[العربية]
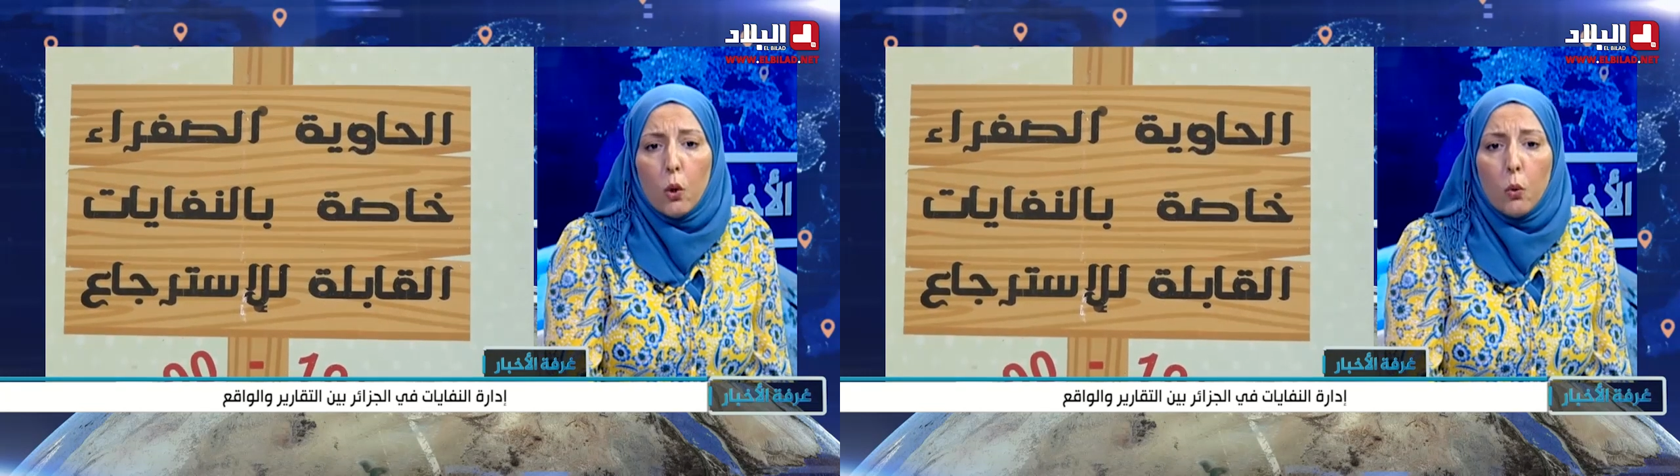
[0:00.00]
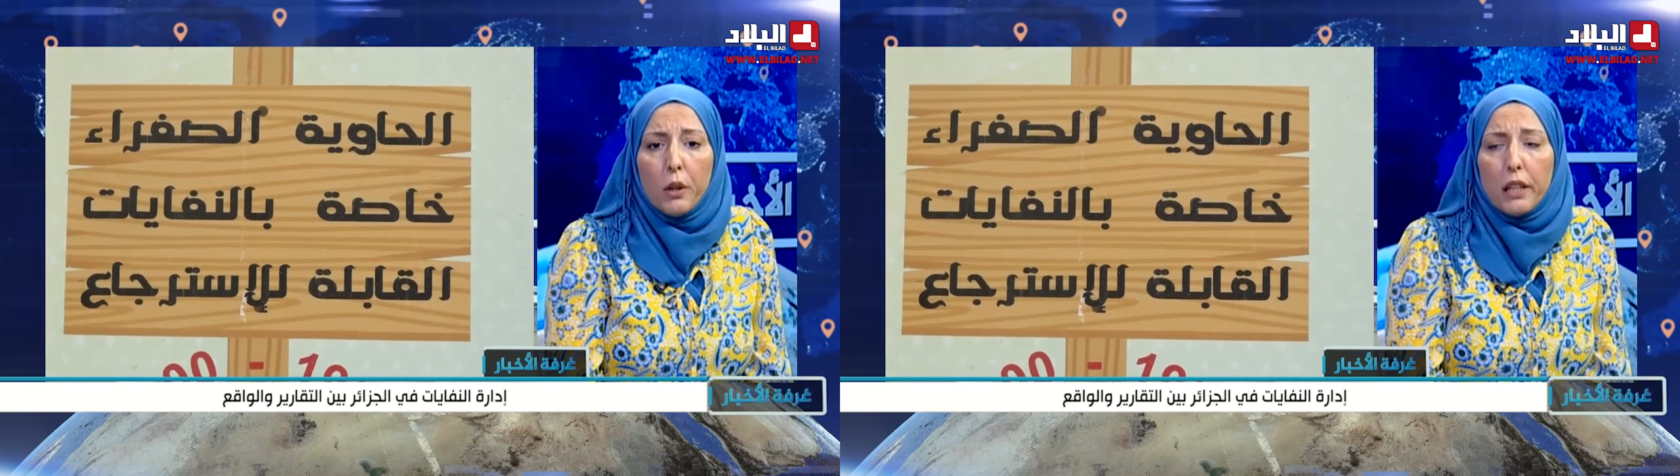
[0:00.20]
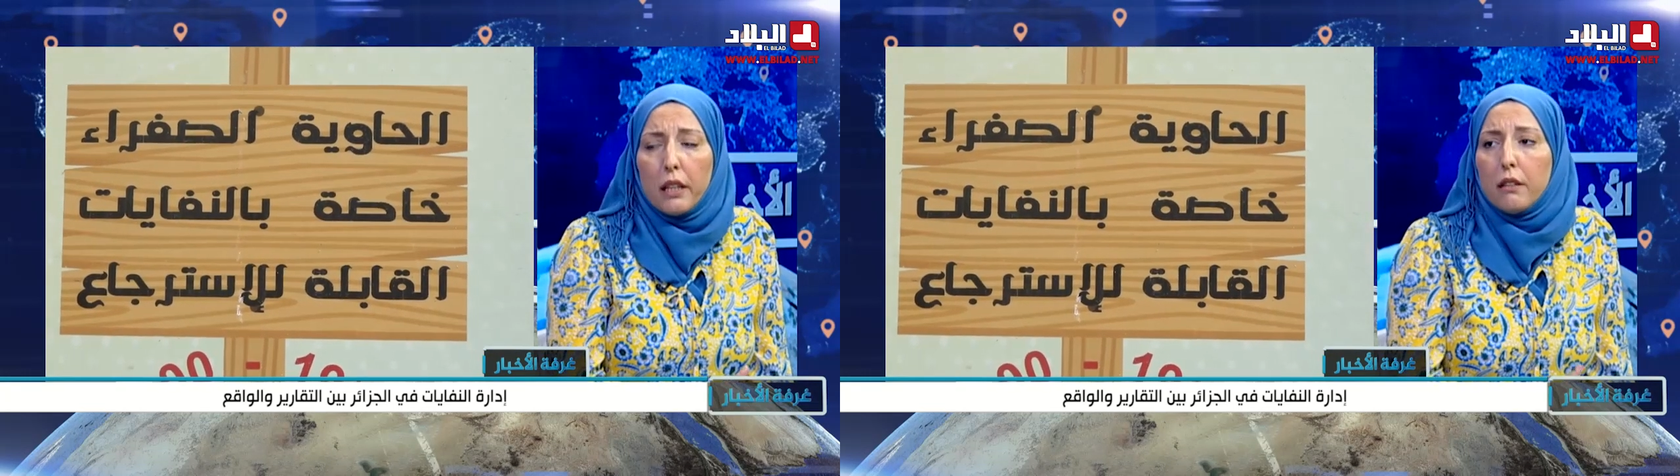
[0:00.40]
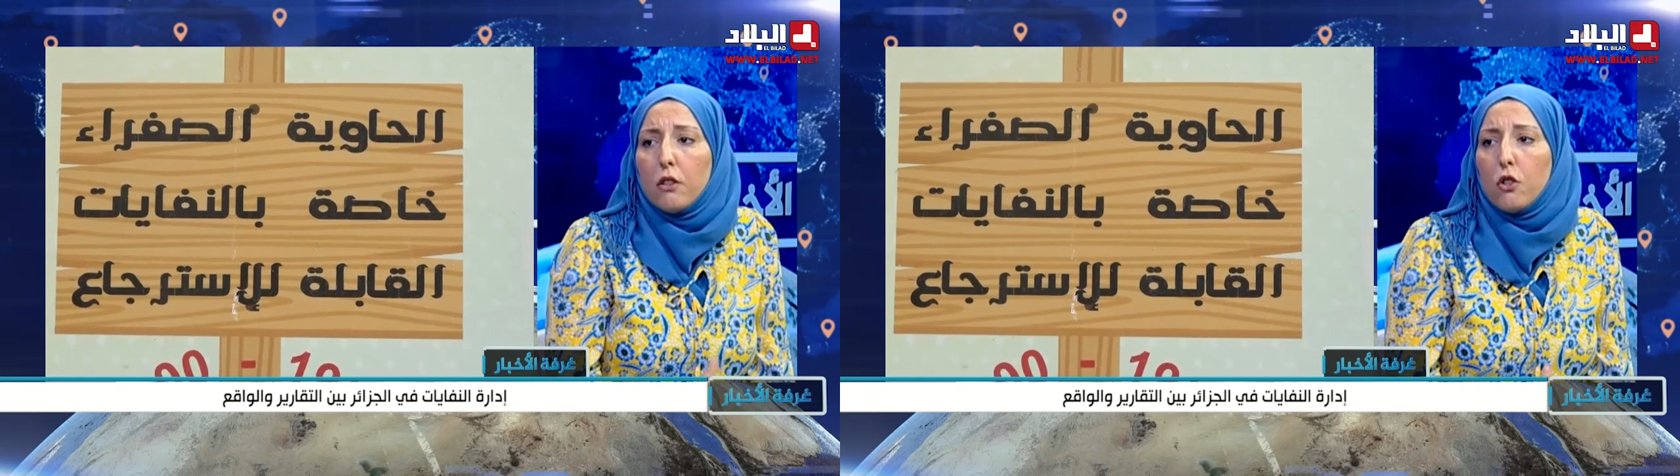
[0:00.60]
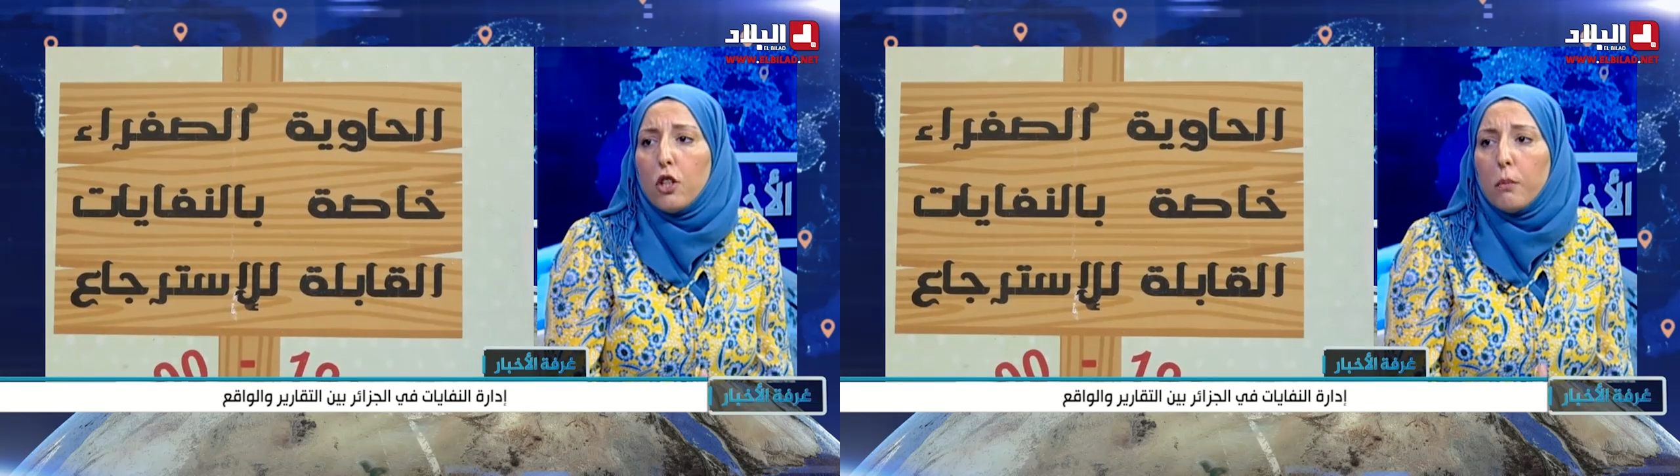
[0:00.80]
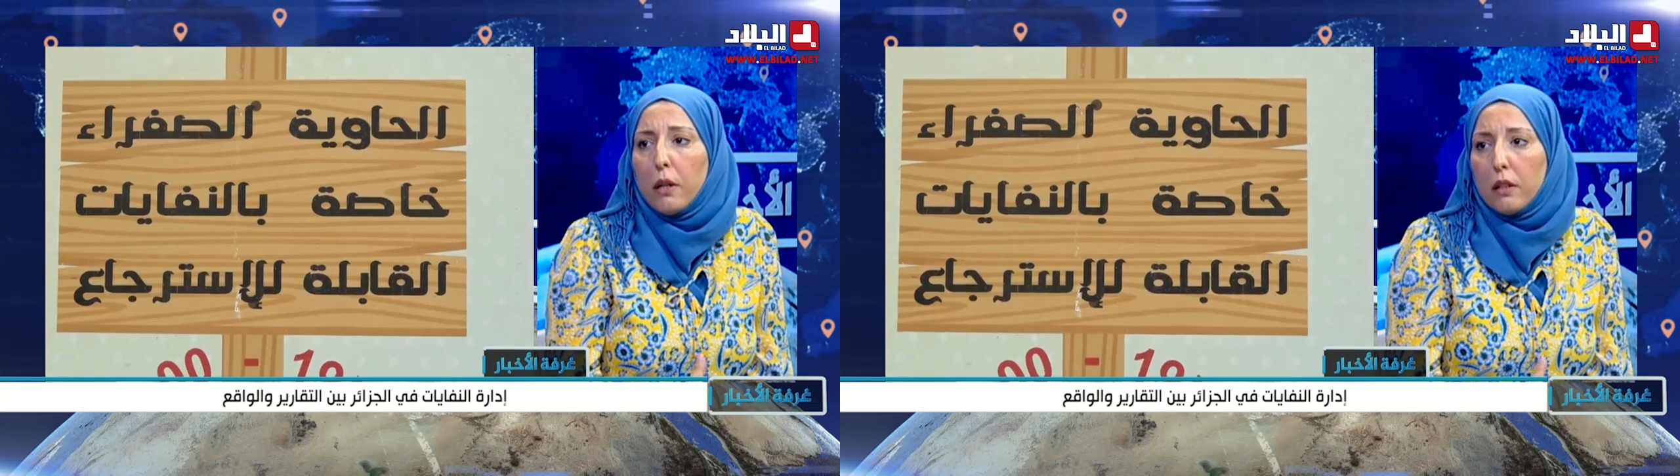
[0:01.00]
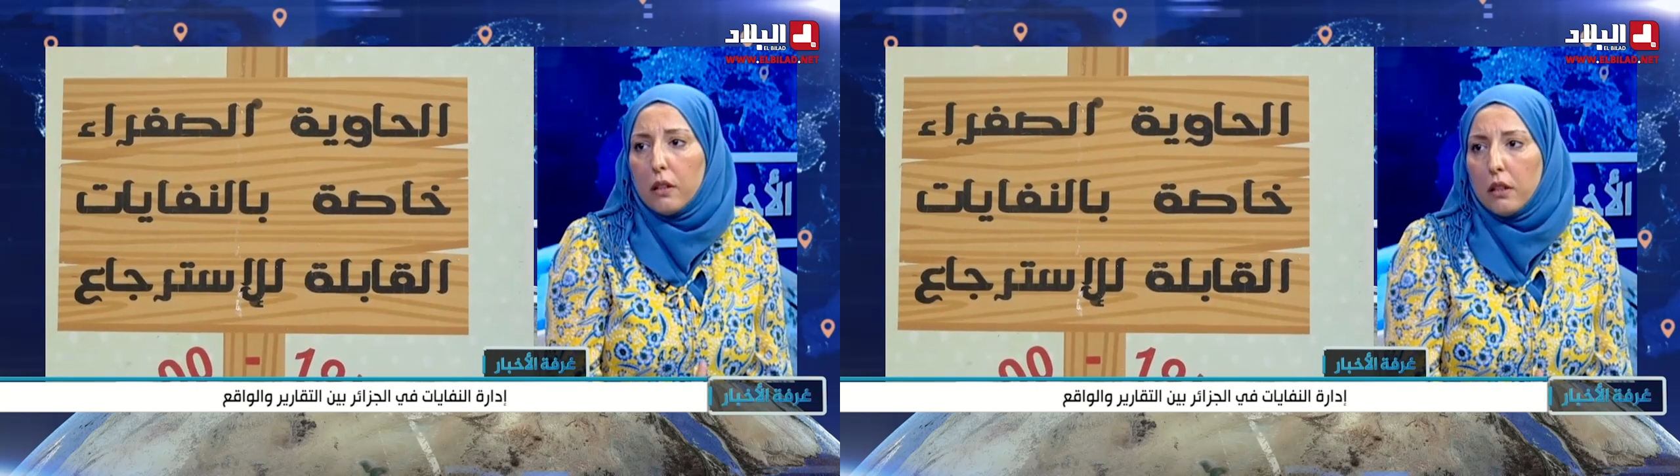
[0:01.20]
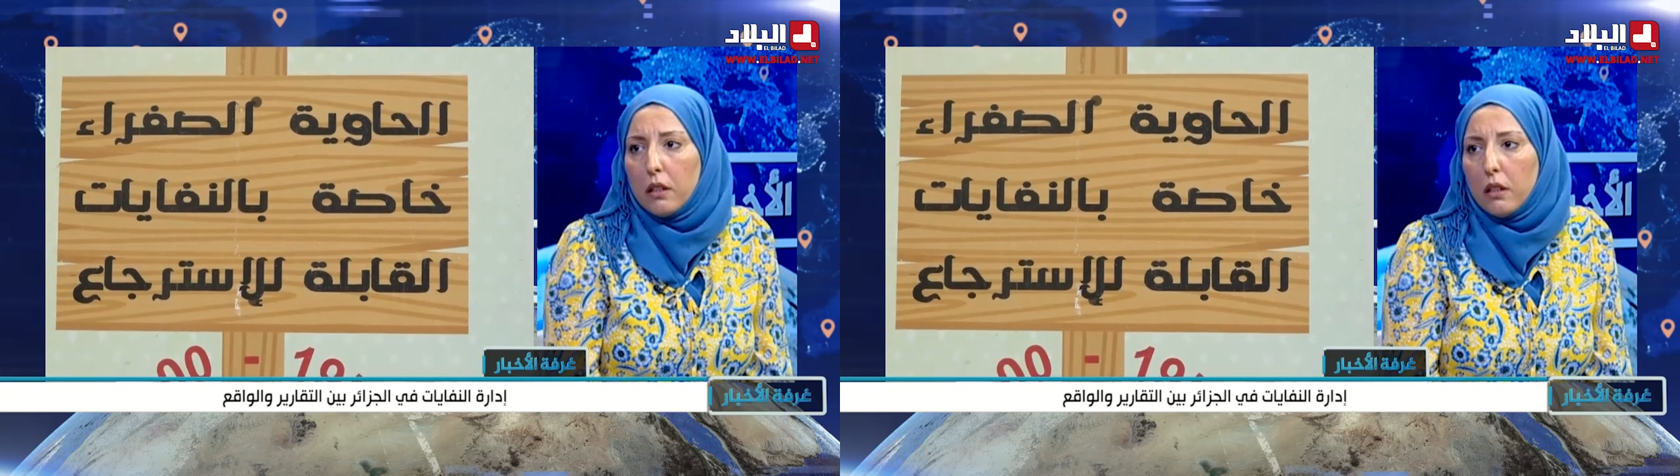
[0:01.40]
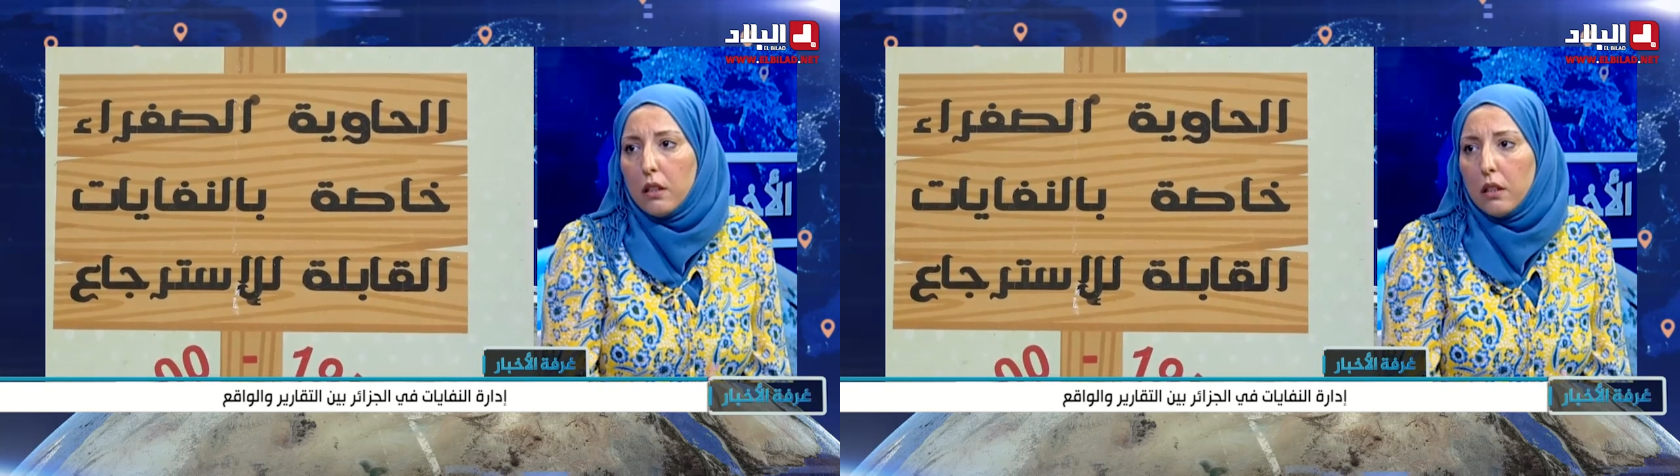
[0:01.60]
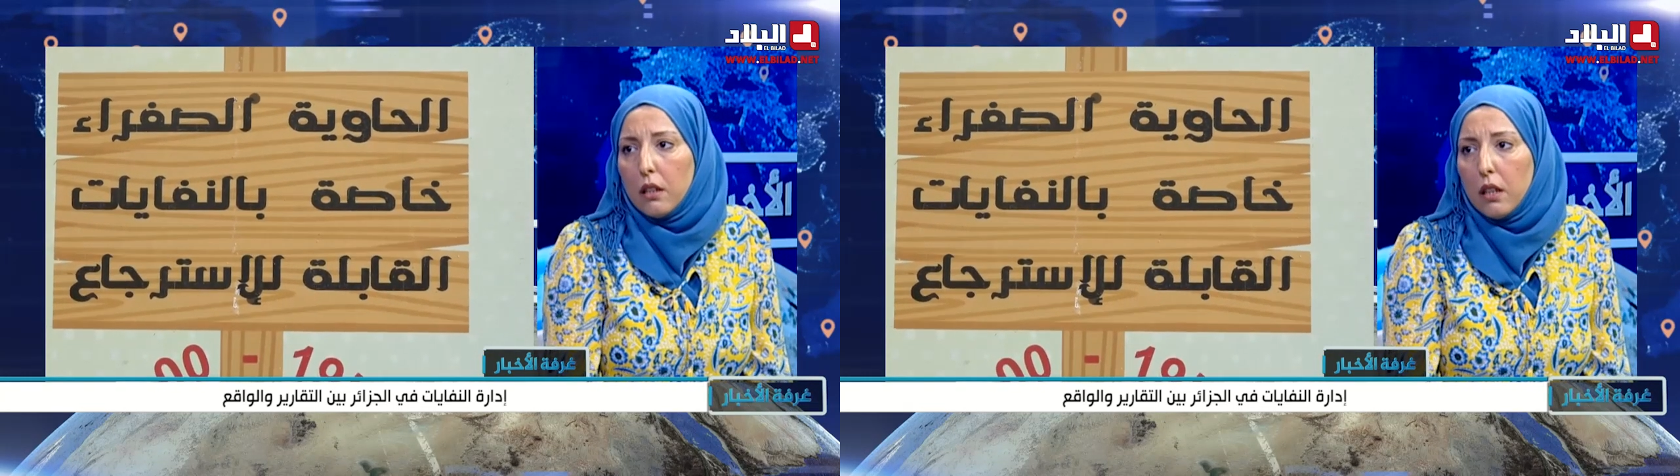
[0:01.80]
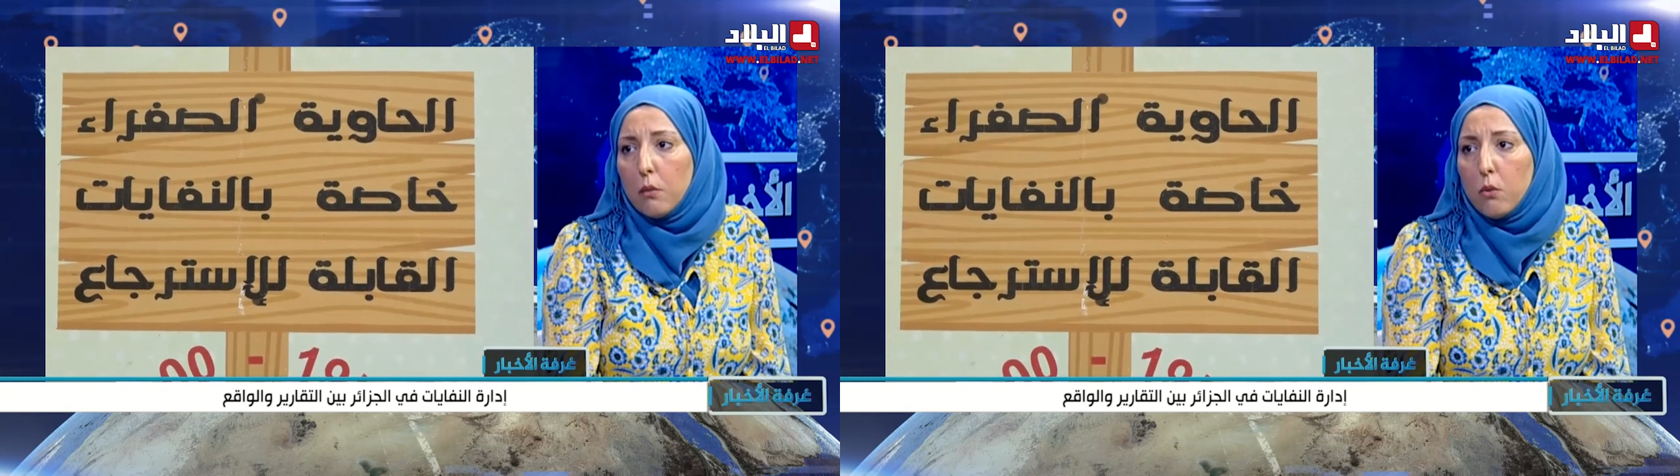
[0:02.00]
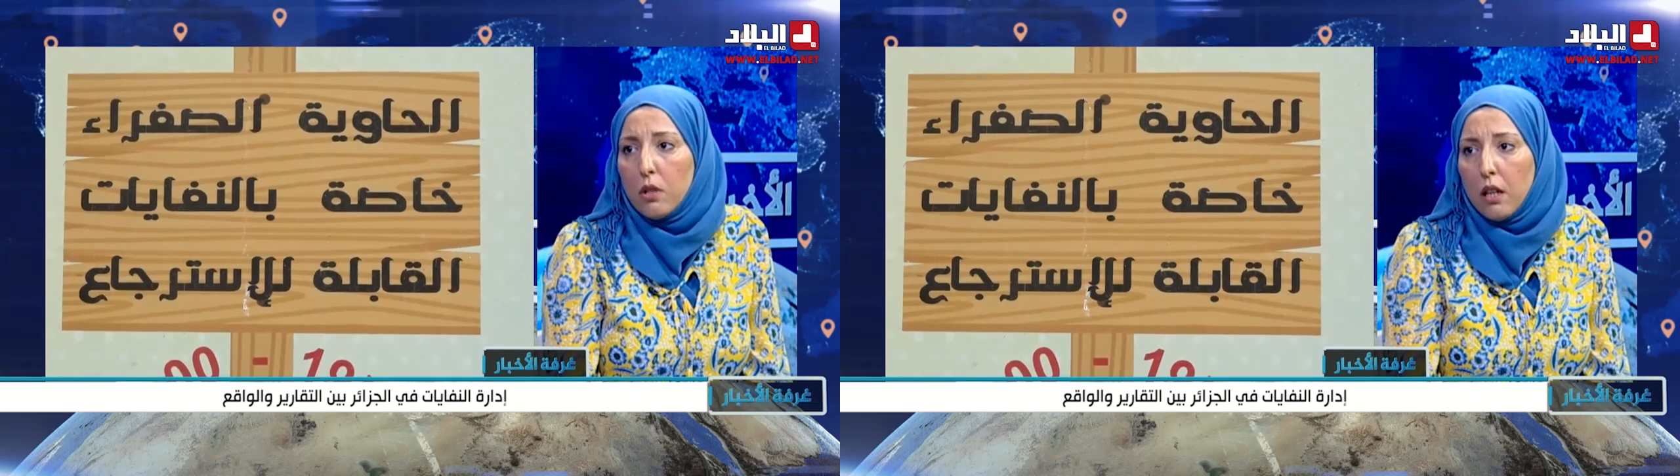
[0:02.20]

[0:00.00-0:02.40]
هو نقل التجربه على مست...